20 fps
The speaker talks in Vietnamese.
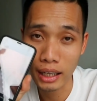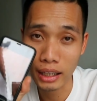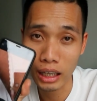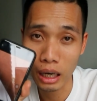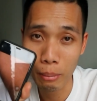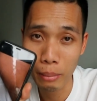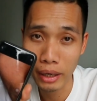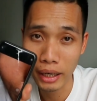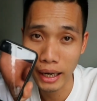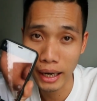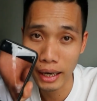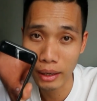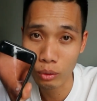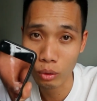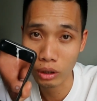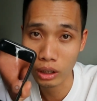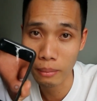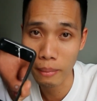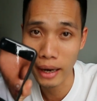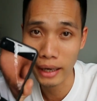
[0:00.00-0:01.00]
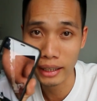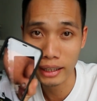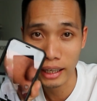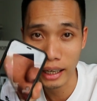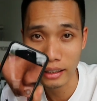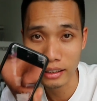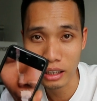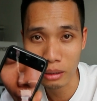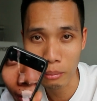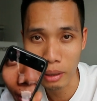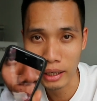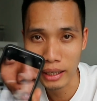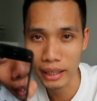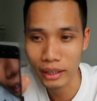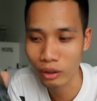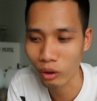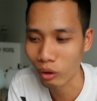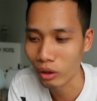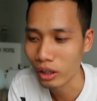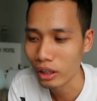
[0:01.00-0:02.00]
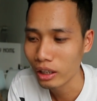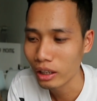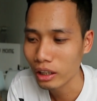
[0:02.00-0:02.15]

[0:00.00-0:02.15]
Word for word: camera của các bạn đã được bật lên rồi,